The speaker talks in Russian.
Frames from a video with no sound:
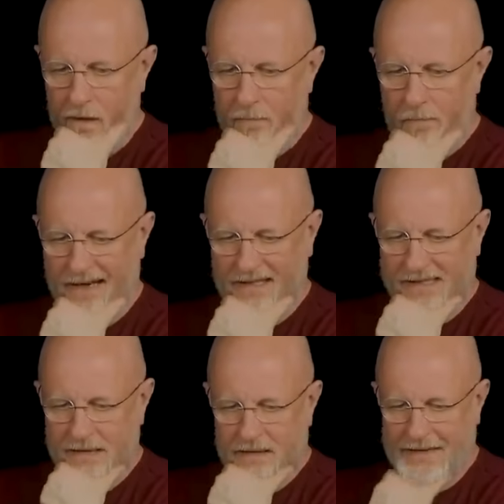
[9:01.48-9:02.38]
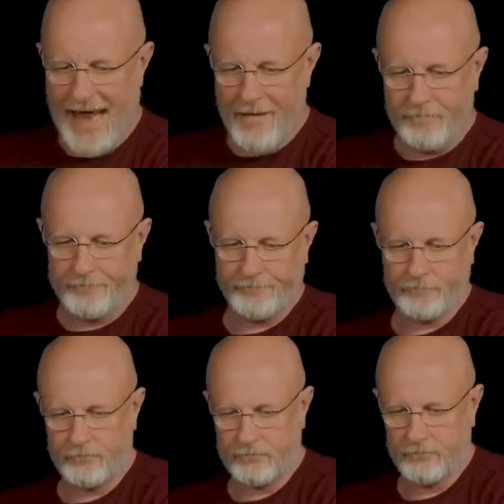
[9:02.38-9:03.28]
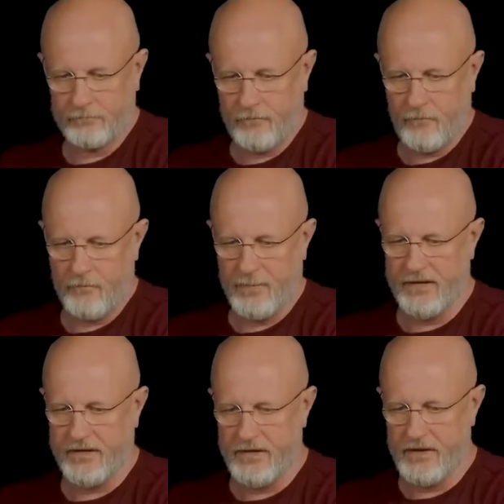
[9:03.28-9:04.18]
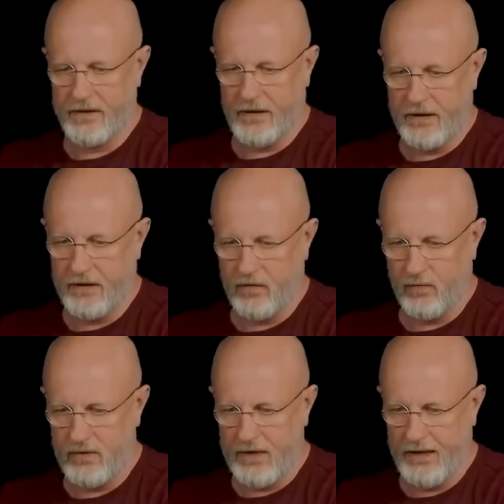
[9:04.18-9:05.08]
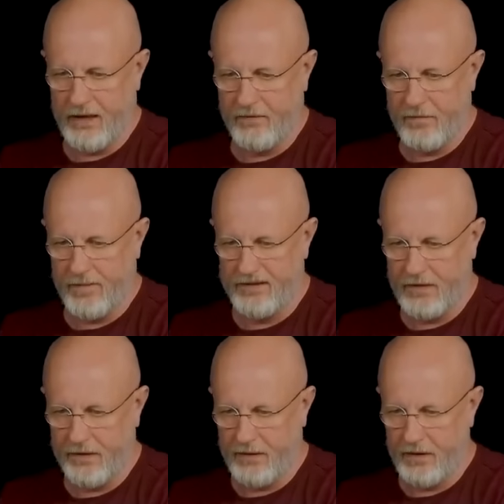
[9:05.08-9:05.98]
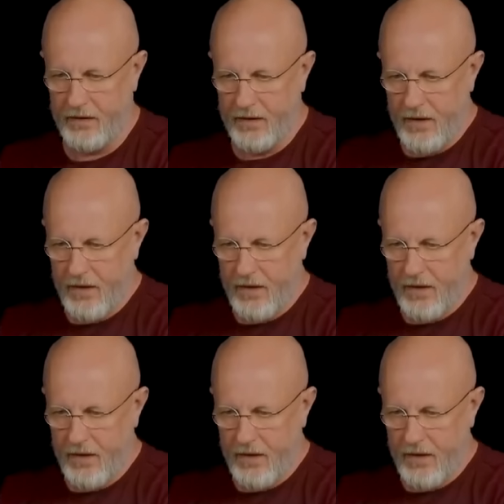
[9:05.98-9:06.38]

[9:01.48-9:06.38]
Макс Т. Подскажите, какие хрусталики вам поставили?